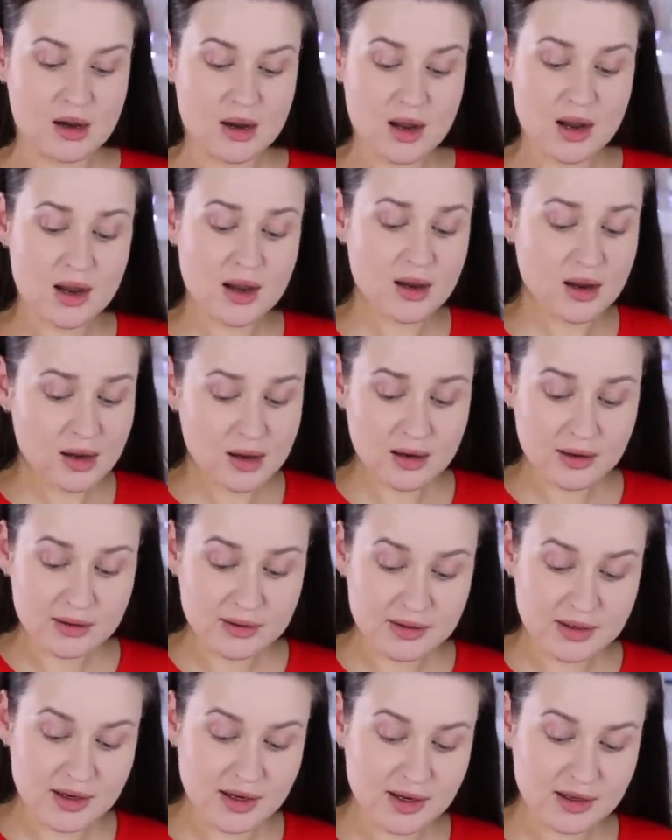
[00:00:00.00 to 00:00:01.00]
А,
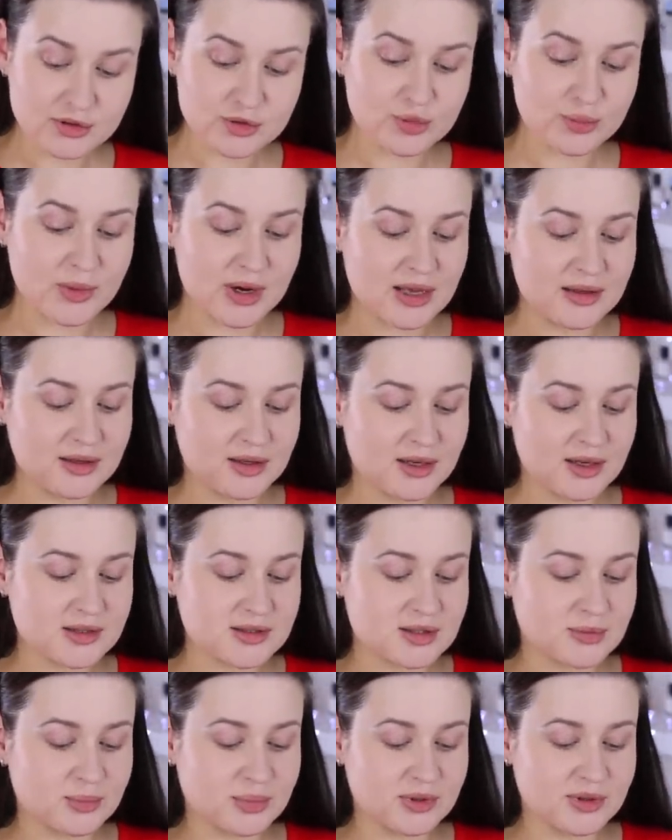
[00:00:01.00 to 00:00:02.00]
нет, румяна я
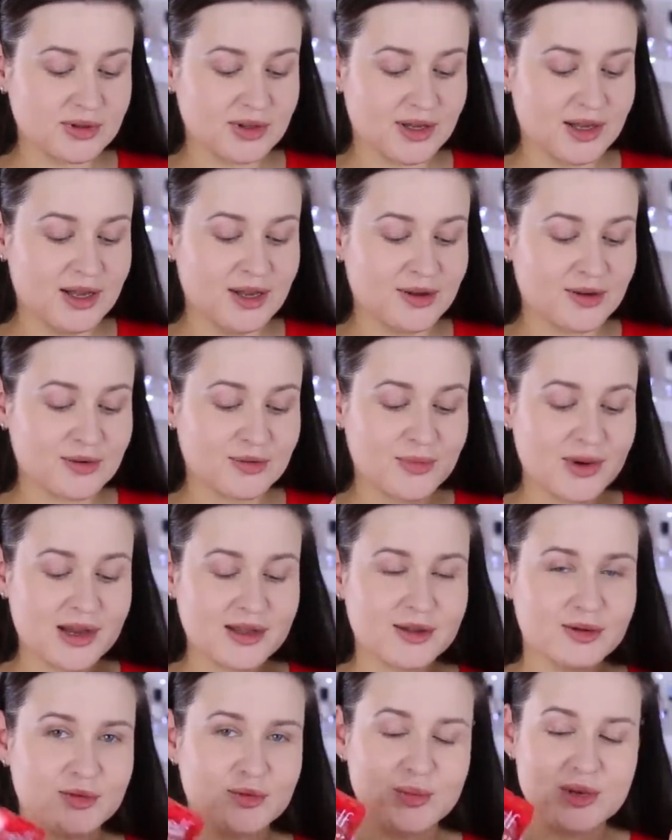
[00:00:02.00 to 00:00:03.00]
забыла.
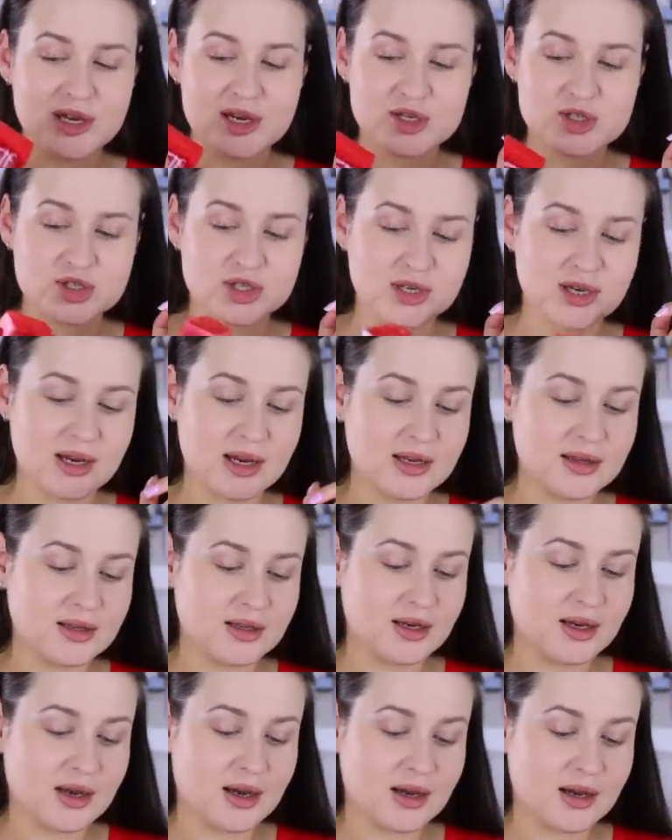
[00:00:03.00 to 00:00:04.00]
румяна у меня
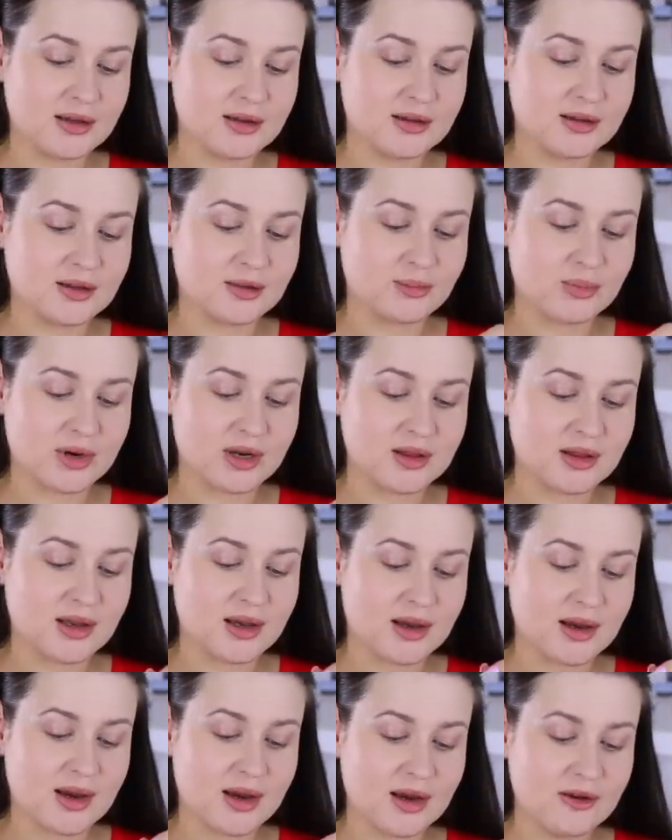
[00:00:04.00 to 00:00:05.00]
желейные от
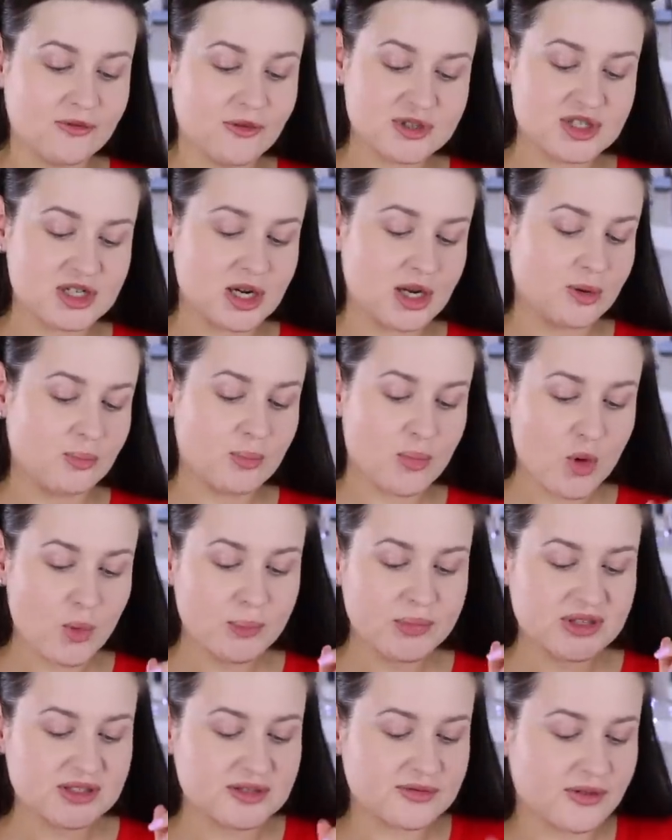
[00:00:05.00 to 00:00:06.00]
бренда Эльф. Джелли
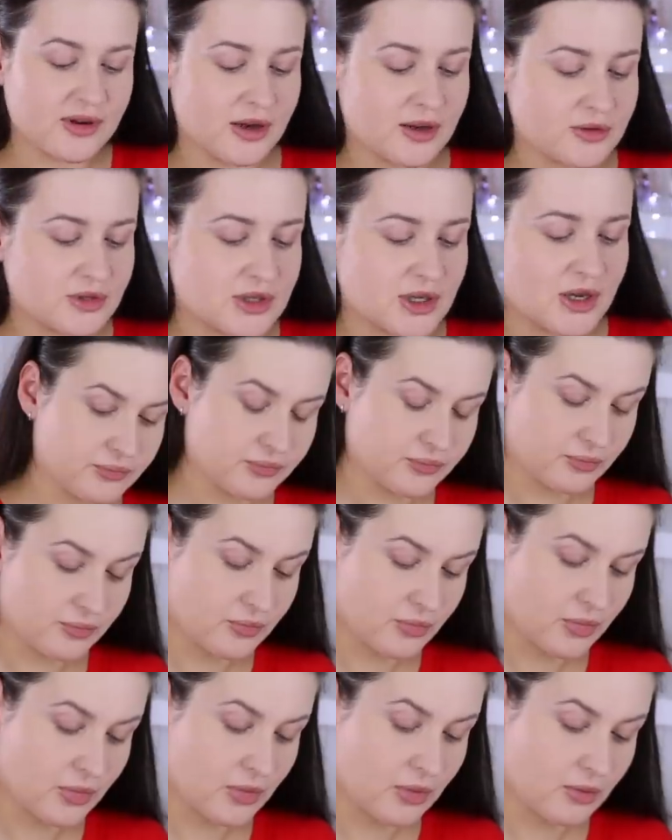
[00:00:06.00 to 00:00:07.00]
Поп называются.
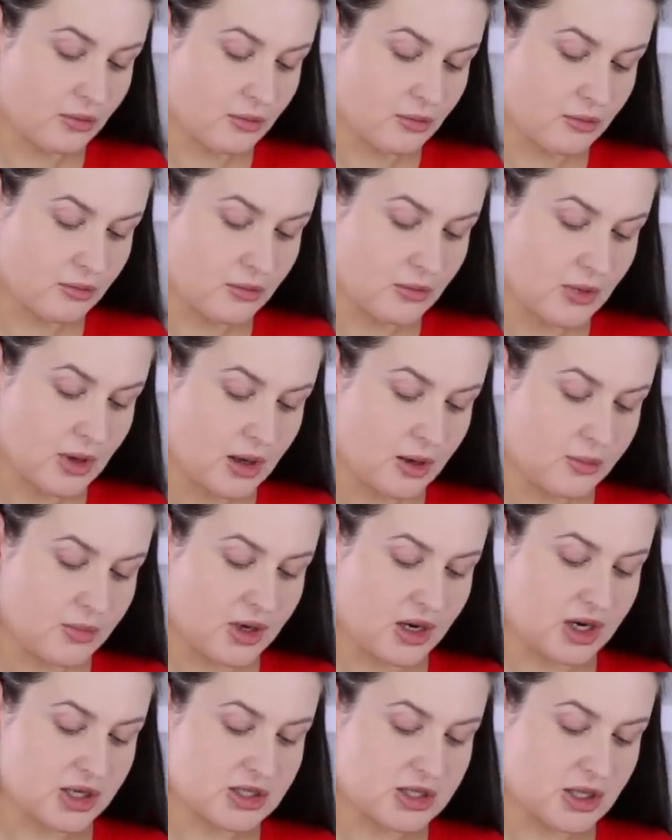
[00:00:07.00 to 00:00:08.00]

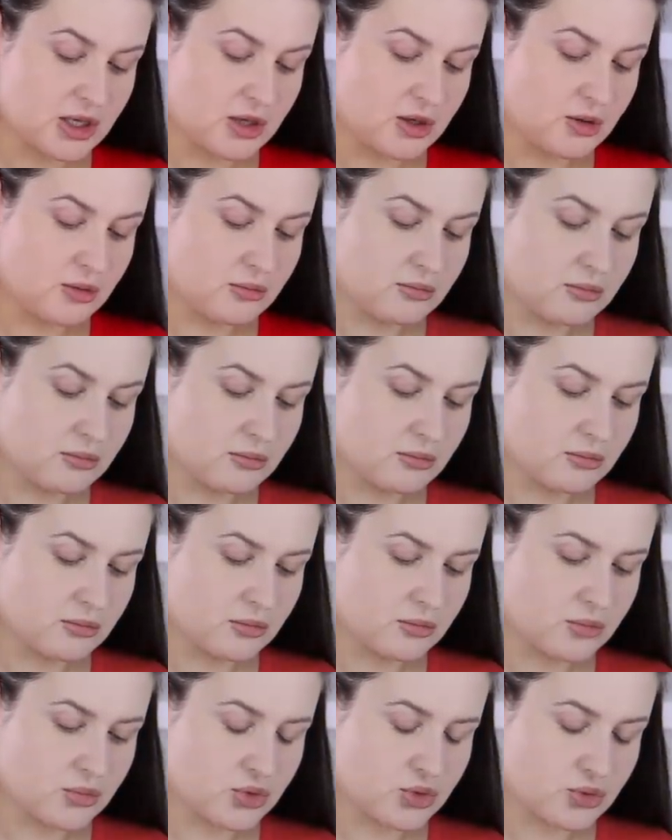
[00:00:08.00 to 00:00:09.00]
Мне кажется, они...
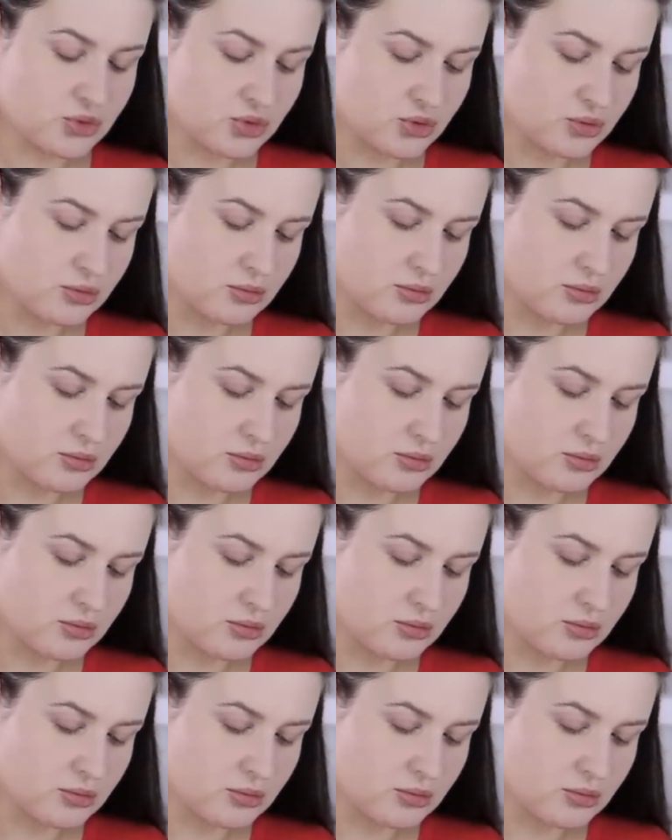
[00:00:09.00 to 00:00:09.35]
Что,